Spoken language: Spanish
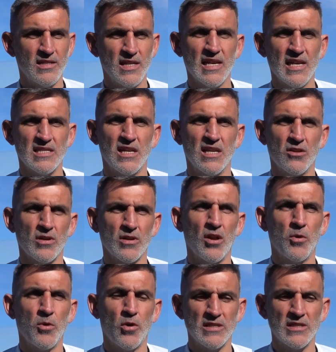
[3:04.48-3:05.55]
sí que es cierto que a
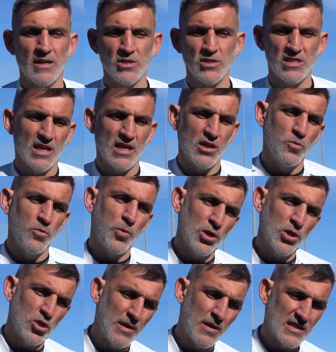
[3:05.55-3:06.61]
lo mejor estamos exigiendo un
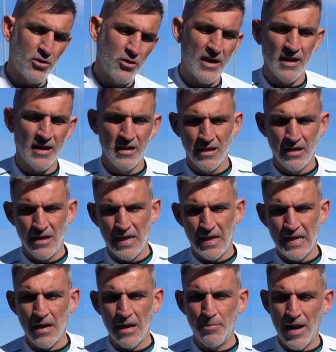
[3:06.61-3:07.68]
poquito más ahora
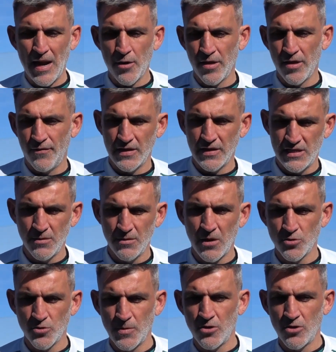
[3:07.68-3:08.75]
en el plano defensivo a
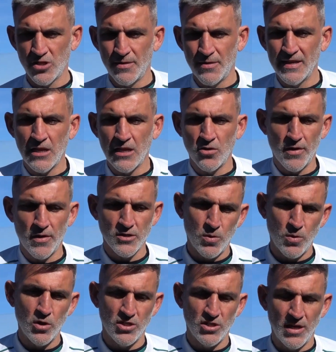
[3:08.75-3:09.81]
los medios de banda, entonces
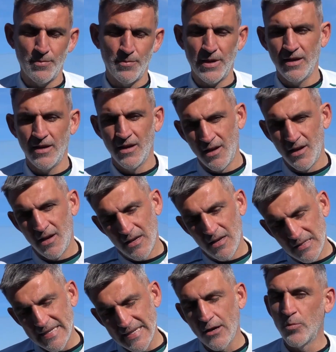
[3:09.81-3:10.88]
bueno, siempre
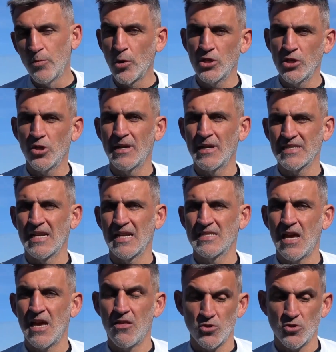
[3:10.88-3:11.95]
llegan un poquito más
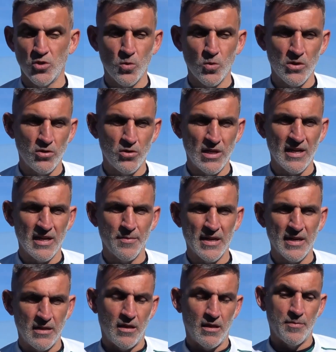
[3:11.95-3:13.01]
cansados cuando tienen que
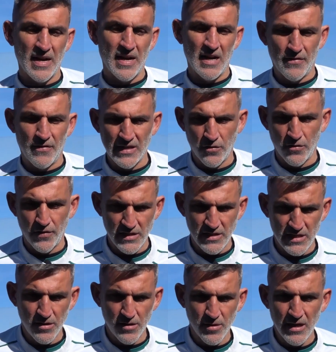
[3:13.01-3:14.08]
participar en la fase
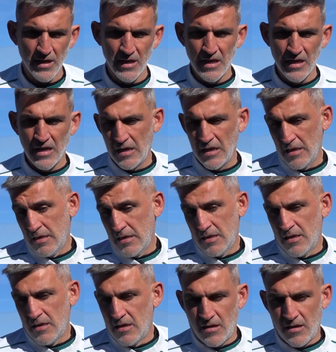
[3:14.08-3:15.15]
ofensiva.
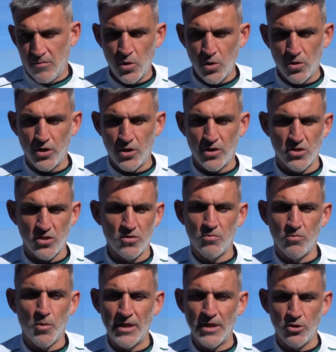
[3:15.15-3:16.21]
Bueno, creo que
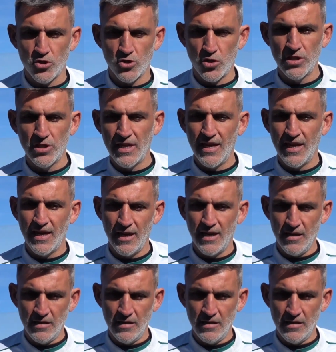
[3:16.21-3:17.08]
son momentos donde